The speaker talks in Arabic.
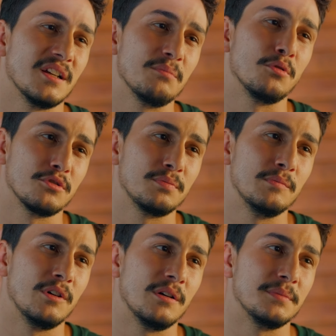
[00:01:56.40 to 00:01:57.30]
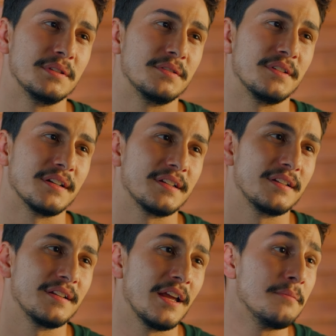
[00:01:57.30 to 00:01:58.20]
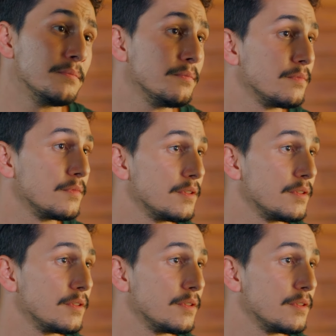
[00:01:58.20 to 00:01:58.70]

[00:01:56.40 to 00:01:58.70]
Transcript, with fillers: لأنه حديثه بلا طعمة ونحن